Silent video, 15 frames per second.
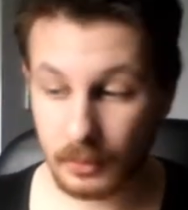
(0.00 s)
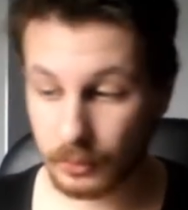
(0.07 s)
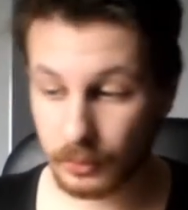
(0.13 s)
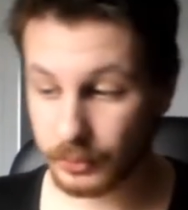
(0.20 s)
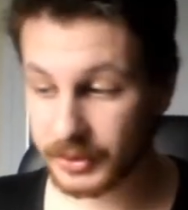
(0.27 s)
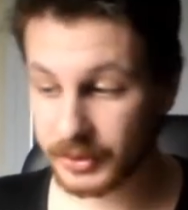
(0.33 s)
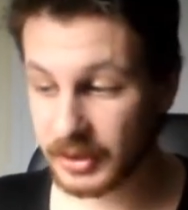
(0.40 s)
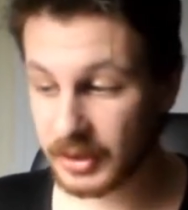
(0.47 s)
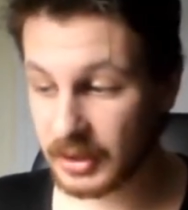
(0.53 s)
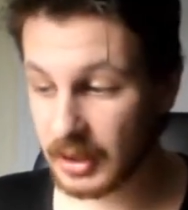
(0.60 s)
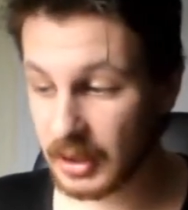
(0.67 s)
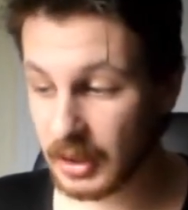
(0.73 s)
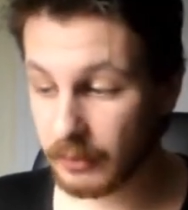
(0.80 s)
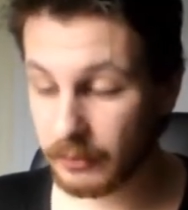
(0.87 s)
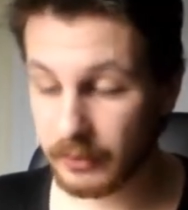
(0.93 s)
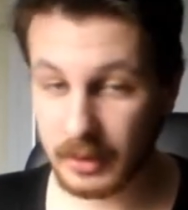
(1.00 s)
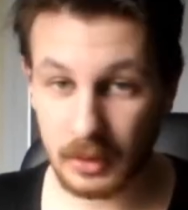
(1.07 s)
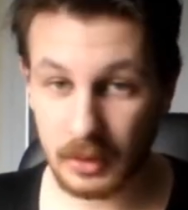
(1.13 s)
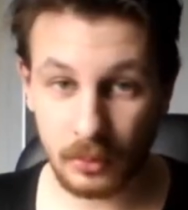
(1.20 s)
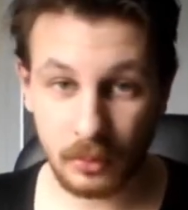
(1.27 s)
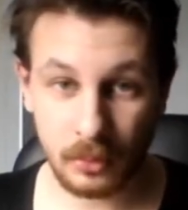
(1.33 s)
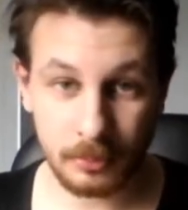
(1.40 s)
tout ce qui est
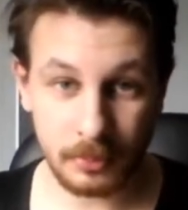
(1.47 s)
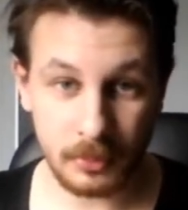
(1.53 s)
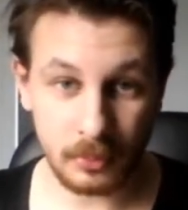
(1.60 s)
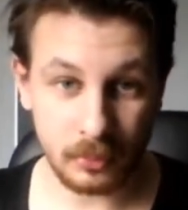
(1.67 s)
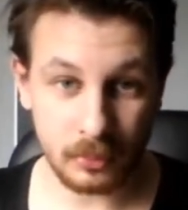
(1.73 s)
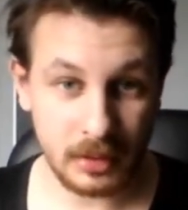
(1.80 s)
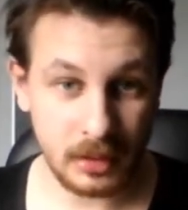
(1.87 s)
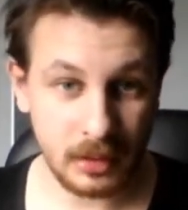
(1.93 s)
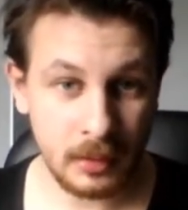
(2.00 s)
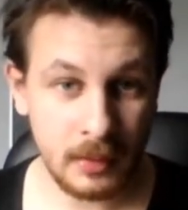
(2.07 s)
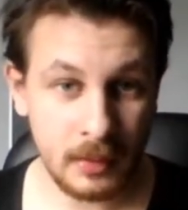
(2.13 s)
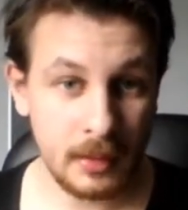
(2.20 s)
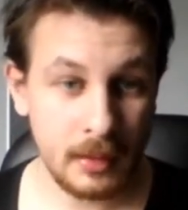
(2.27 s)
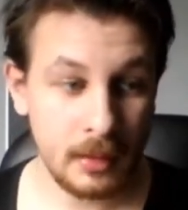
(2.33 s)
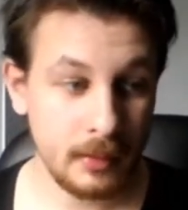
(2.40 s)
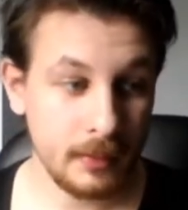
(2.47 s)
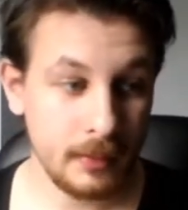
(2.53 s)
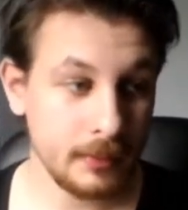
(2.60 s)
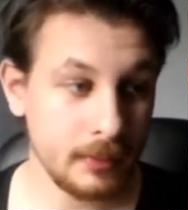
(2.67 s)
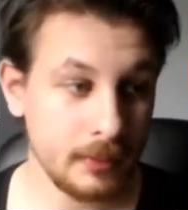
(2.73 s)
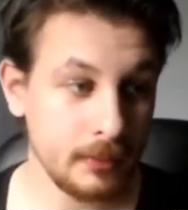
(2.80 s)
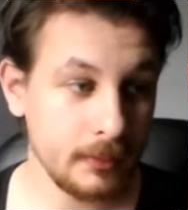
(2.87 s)
vidéo et puis tout ça.
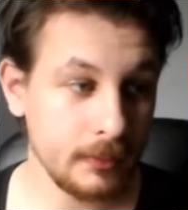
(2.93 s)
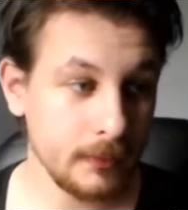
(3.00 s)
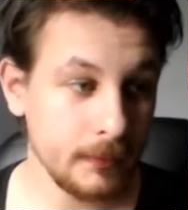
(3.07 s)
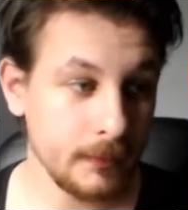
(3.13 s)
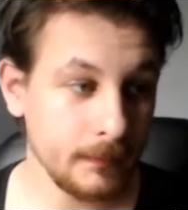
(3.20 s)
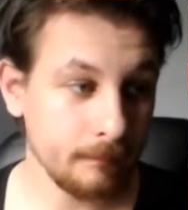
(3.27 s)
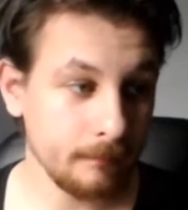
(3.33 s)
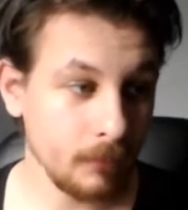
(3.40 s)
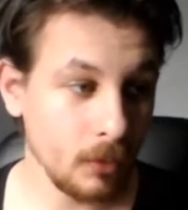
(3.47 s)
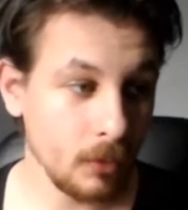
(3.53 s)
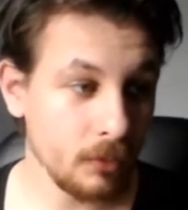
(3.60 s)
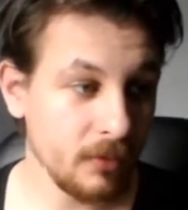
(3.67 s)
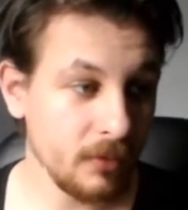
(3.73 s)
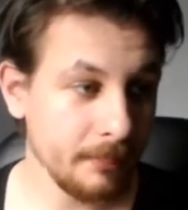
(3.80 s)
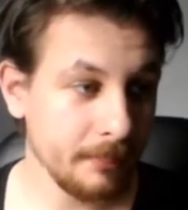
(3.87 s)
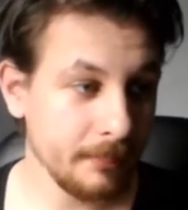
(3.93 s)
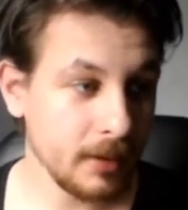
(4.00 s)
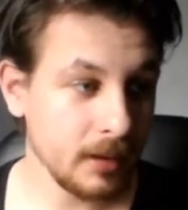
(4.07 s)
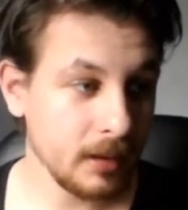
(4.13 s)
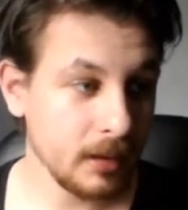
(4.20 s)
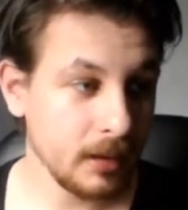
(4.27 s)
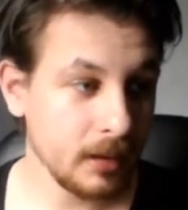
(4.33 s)
Euh, on va
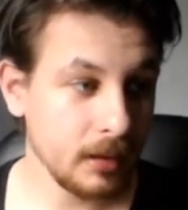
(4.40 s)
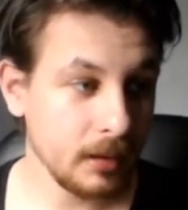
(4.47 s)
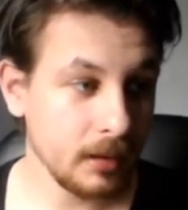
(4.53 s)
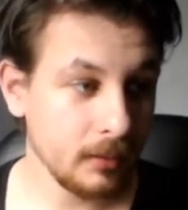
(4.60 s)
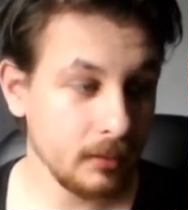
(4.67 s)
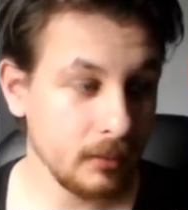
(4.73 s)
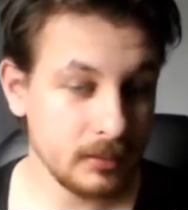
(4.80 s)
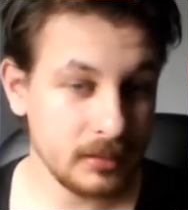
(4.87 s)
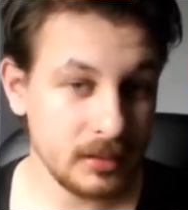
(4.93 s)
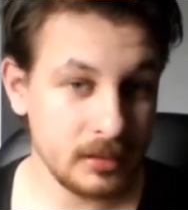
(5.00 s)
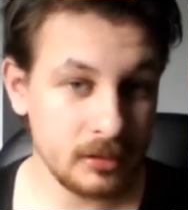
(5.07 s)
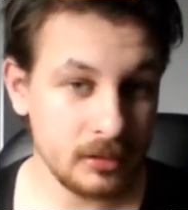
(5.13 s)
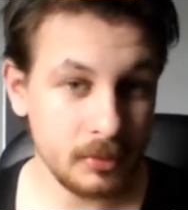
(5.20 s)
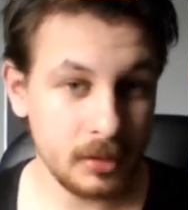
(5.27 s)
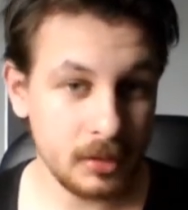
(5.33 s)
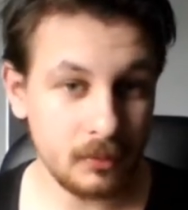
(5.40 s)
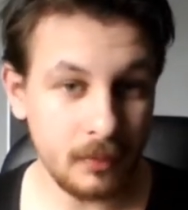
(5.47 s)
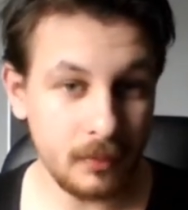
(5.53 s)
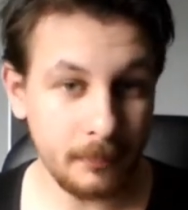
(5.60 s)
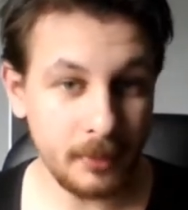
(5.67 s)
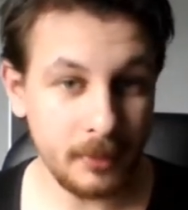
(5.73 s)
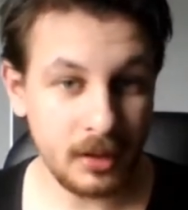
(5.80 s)
parler, euh, cette semaine, on
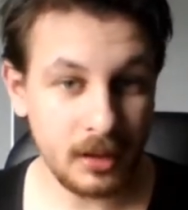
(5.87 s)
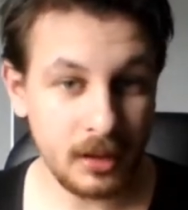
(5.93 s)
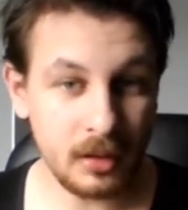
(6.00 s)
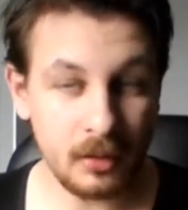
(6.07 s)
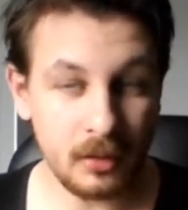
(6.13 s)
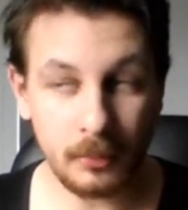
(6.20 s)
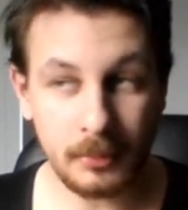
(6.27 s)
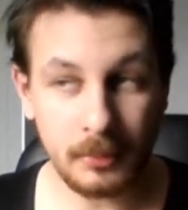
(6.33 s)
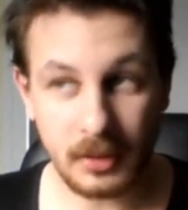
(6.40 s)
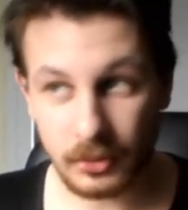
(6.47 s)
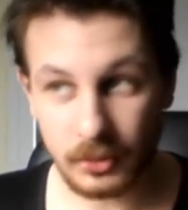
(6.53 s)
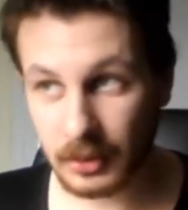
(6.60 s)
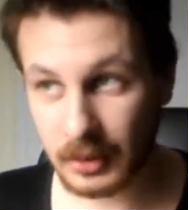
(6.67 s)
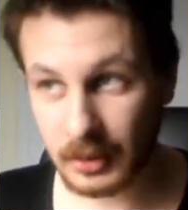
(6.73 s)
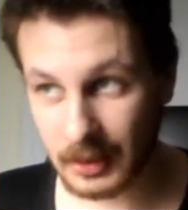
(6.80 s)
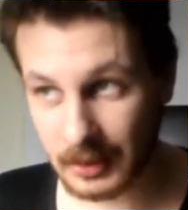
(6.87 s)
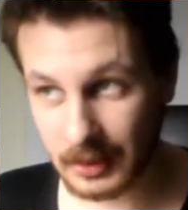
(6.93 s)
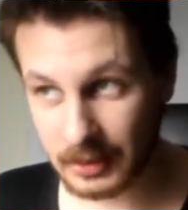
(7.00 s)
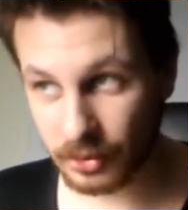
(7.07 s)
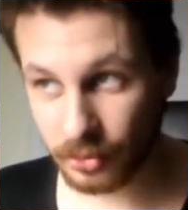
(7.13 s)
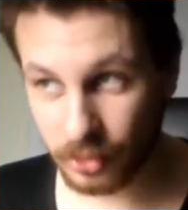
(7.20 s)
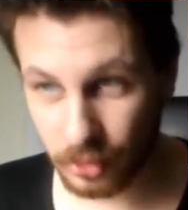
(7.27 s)
va parler, alors bien sûr, il y aura
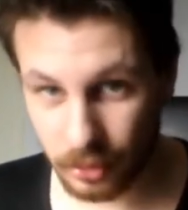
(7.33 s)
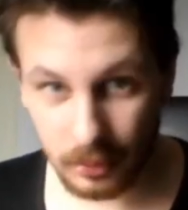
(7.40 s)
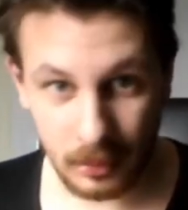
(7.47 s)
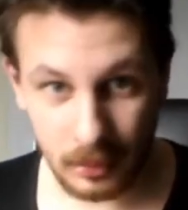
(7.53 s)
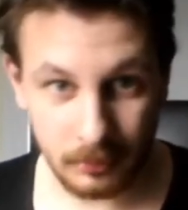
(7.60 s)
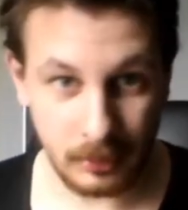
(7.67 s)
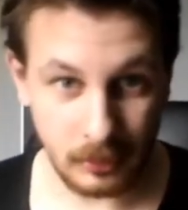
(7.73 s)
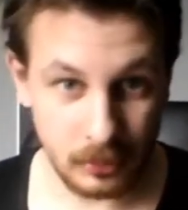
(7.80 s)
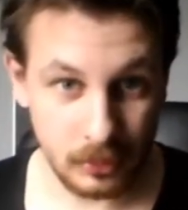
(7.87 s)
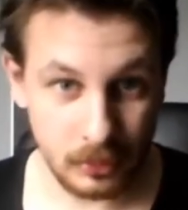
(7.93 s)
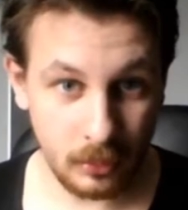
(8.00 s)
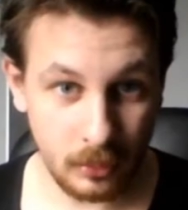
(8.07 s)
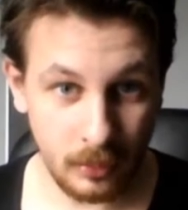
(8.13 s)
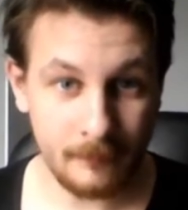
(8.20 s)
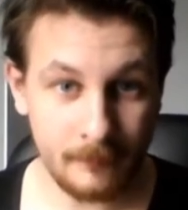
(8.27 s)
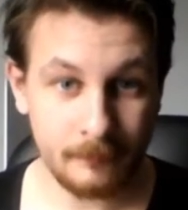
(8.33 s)
des jeux, hein, bien sûr.